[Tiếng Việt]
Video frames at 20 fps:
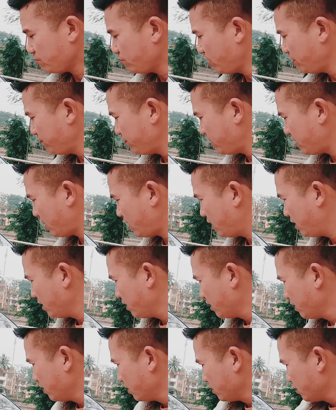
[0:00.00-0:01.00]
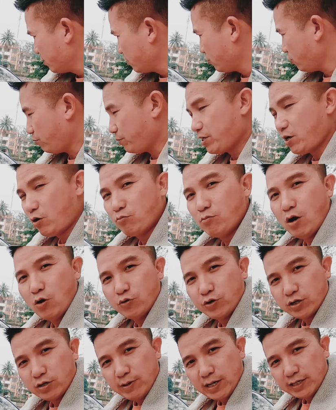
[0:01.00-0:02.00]
bởi vì là nó mới đồng
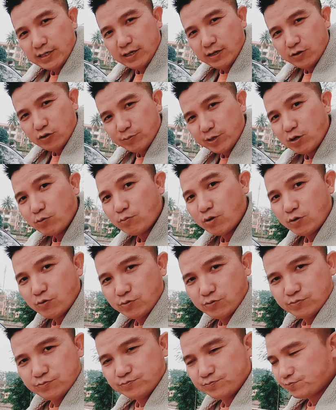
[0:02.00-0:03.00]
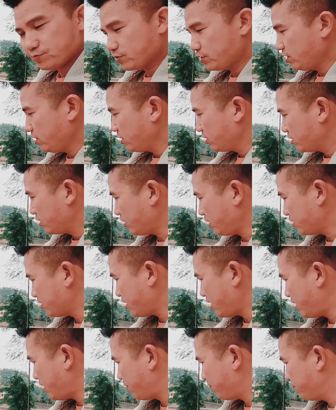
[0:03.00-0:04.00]
màu được các bác nhá nó mới đồng màu thế thành
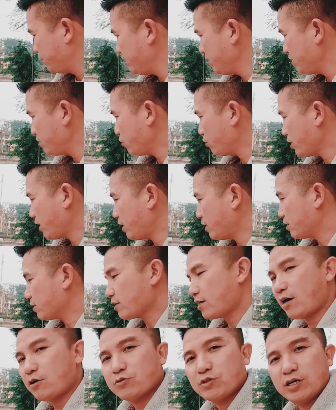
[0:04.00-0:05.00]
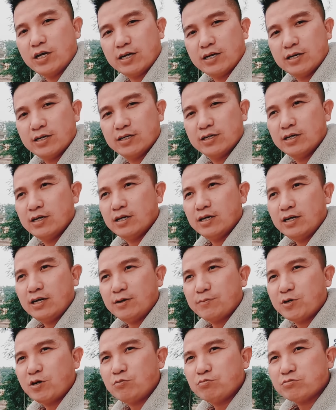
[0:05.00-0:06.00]
ra là phí con này cao tiền
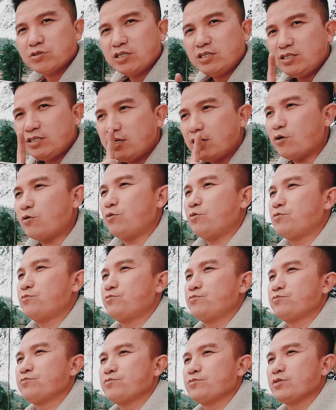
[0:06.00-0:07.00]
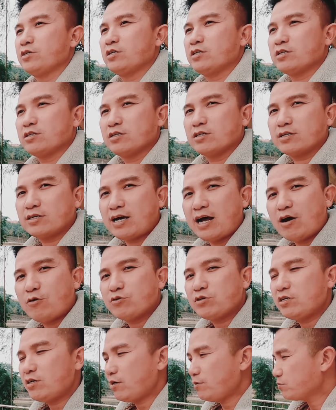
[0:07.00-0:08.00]
em không tính nhiều
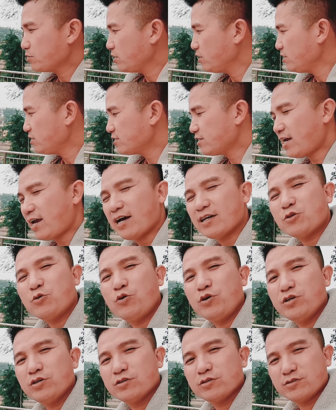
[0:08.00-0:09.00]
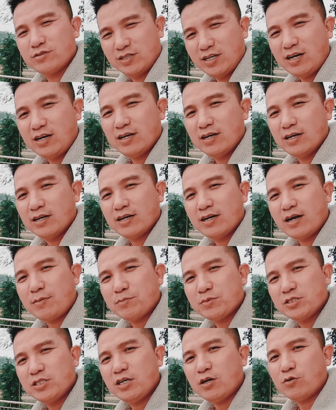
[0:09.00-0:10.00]
cao như em tính rẻ thôi nhé
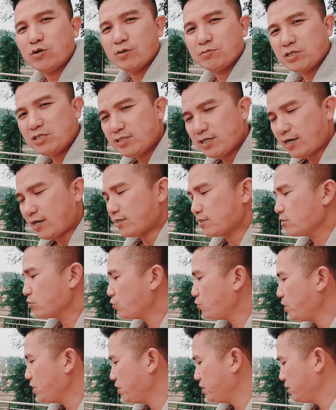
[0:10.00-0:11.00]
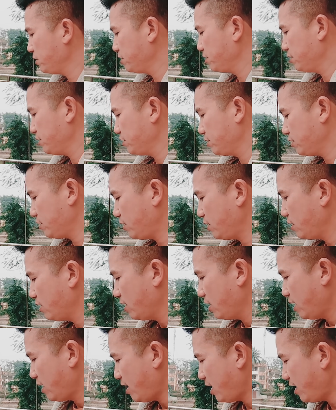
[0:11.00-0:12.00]
5 triệu em tính rẻ sơn quây
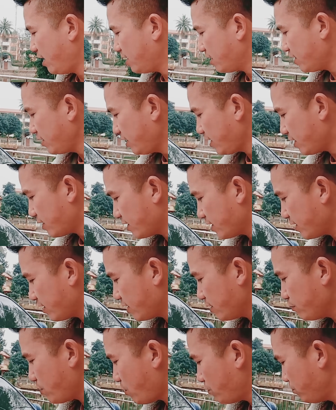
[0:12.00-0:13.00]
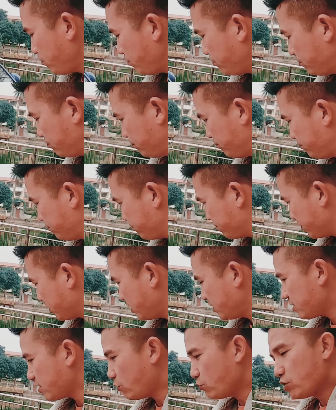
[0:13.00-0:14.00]
hai cái đèn này đánh bóng
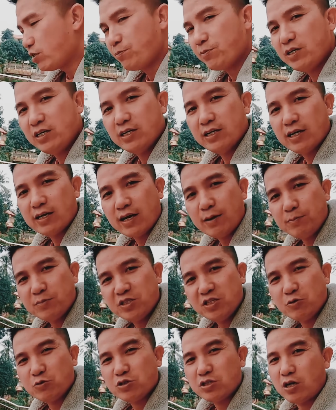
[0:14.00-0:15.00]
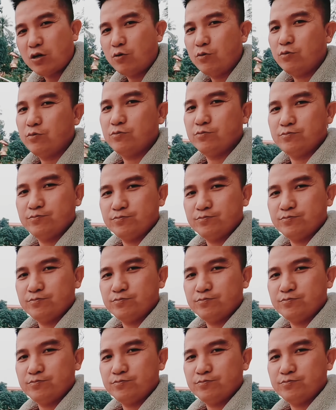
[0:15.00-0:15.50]
hết 600 nghìn là 5 triệu 6